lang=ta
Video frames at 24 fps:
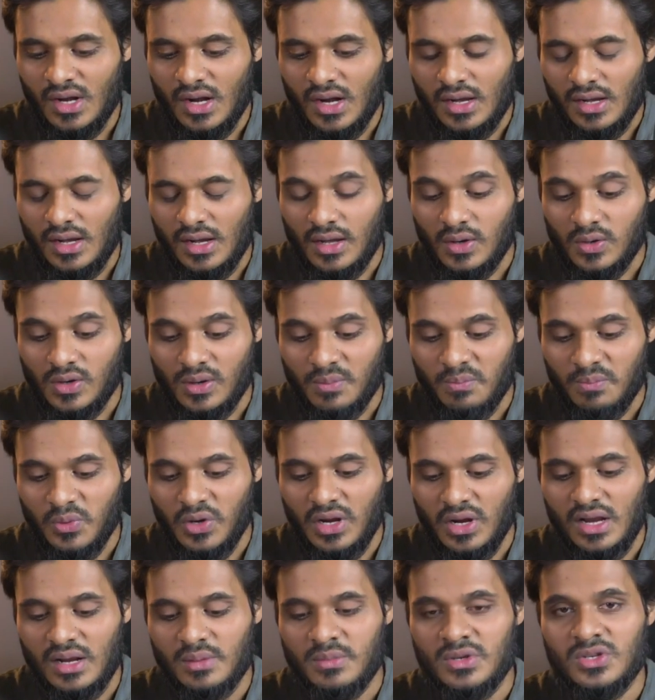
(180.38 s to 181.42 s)
அல்லாஹ்
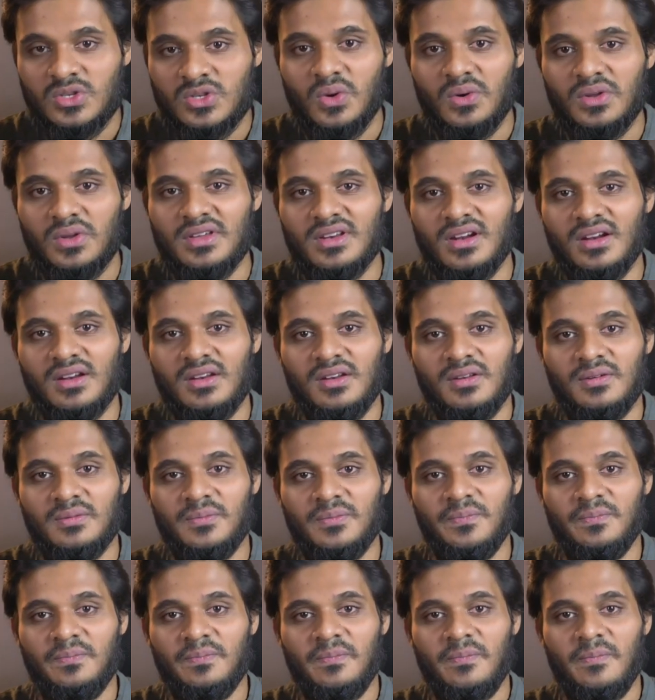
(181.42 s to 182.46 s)
ரப்புல் ஆலமின் சொல்கிறான்
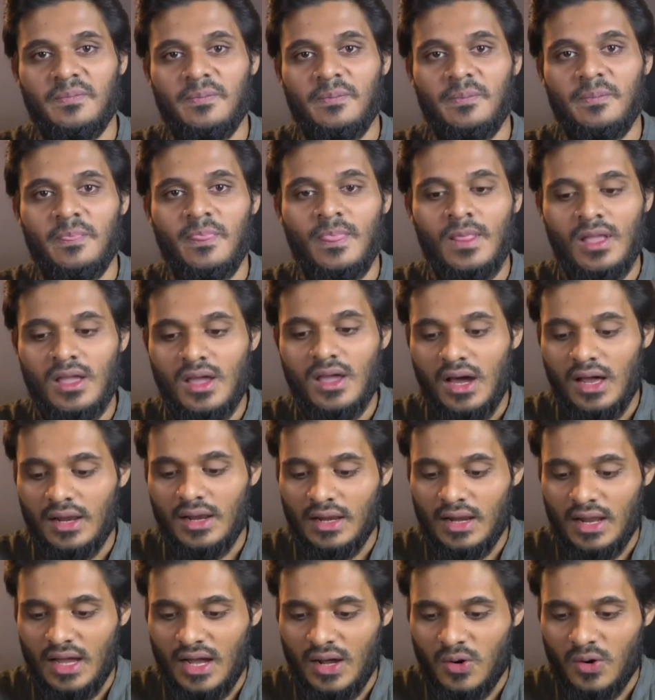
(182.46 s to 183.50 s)

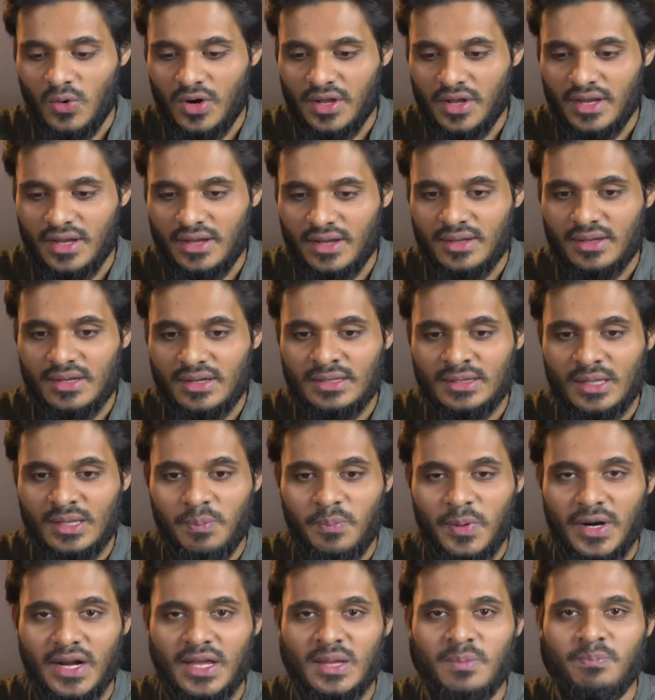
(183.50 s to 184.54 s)
அல்லாஹுடைய இந்த
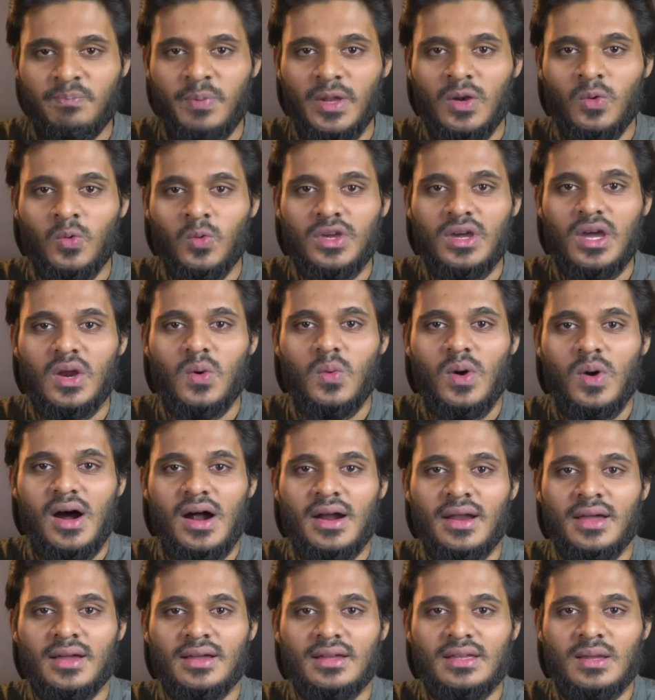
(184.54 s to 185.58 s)
படைப்பில்
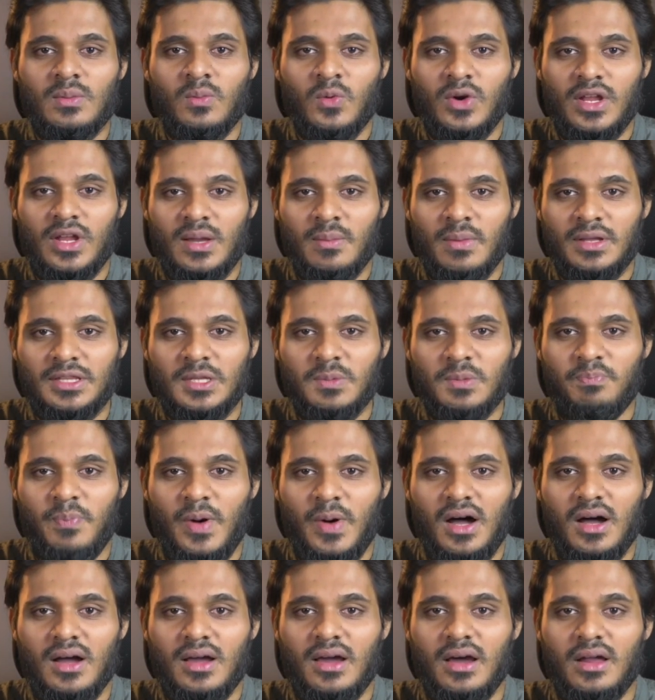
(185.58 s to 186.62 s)
உயர்வான எம்முடைய
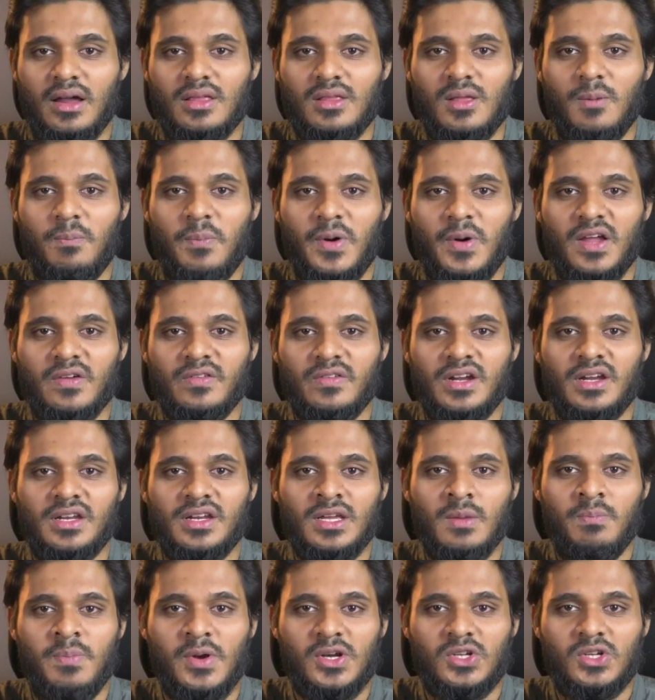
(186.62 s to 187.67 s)
மதிப்பாக கருதப்பட
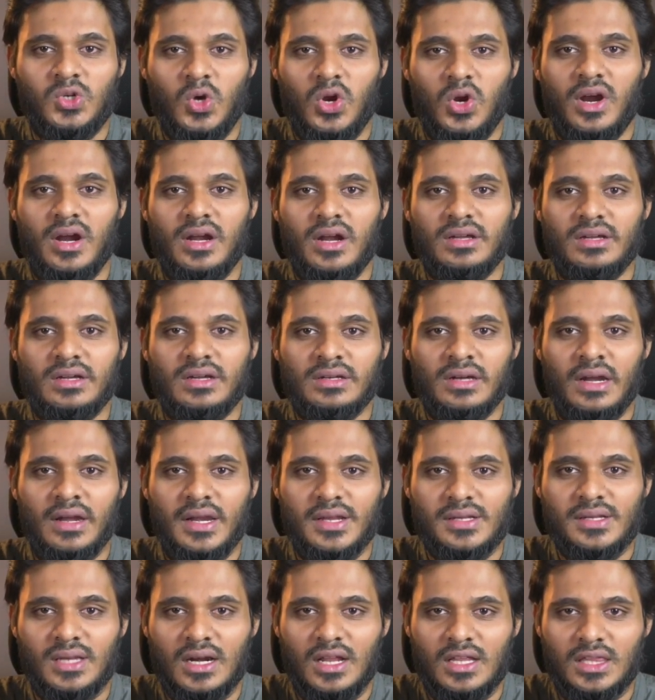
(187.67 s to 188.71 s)
வேண்டிய பெற்றோர்களுக்கு
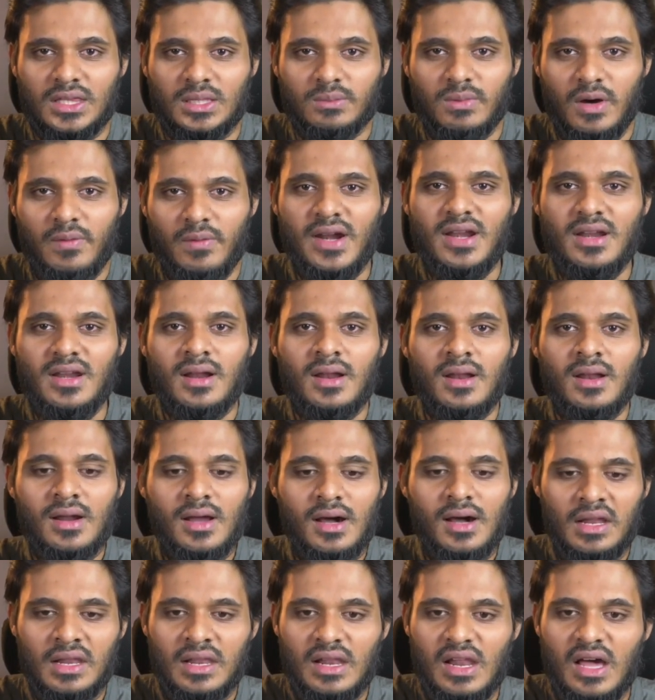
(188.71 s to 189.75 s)
நன்றி செலுத்துபவன்
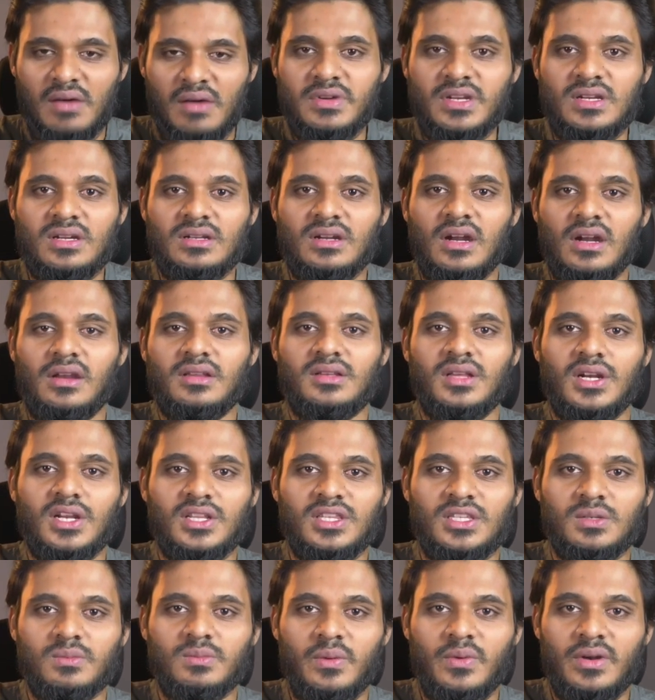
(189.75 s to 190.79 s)
அல்லாவிற்கு நன்றி
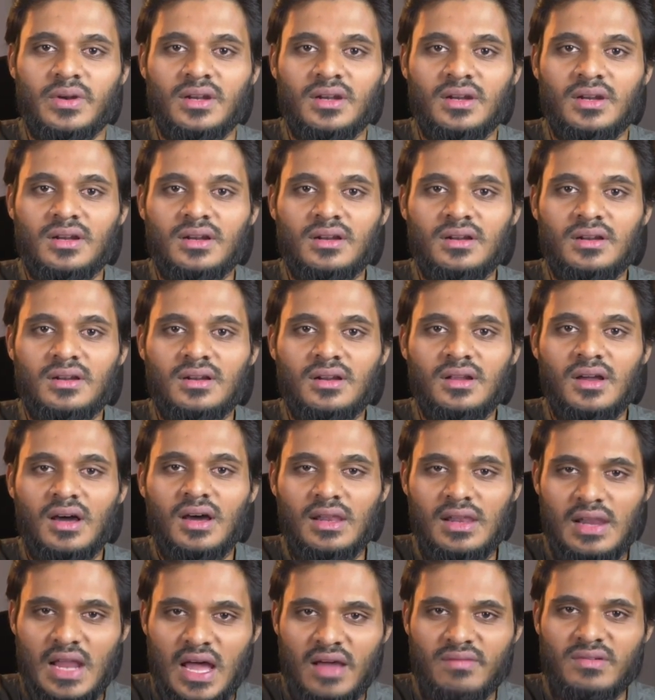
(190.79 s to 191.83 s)
செலுத்துபவன்
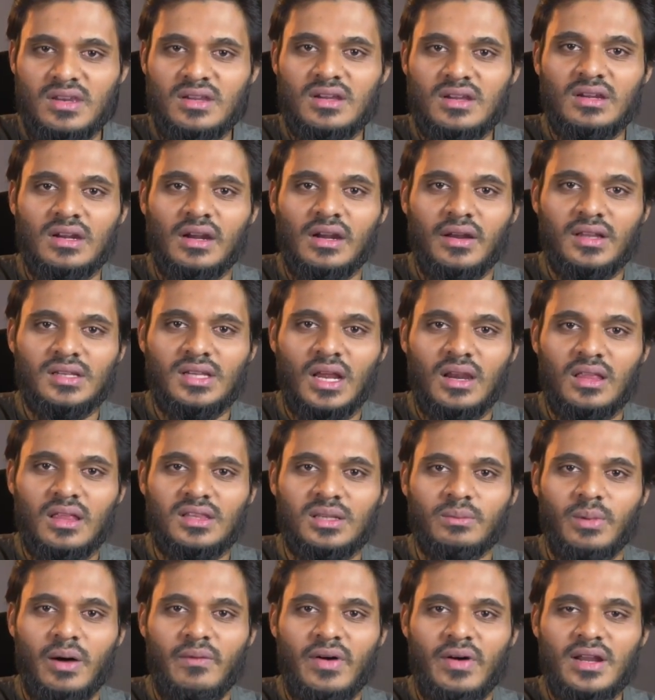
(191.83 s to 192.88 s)
அல்லாவிற்கு நன்றி
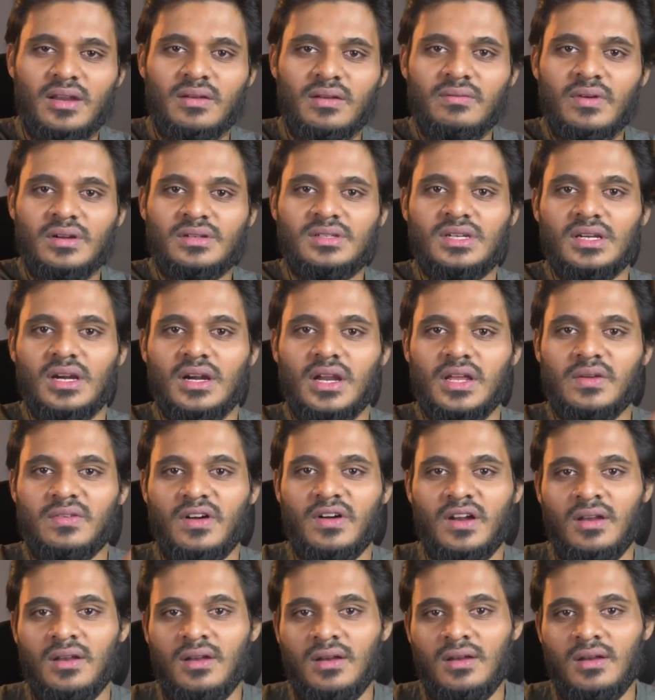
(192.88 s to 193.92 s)
செலுத்துபவன் வெற்றி அடைவான்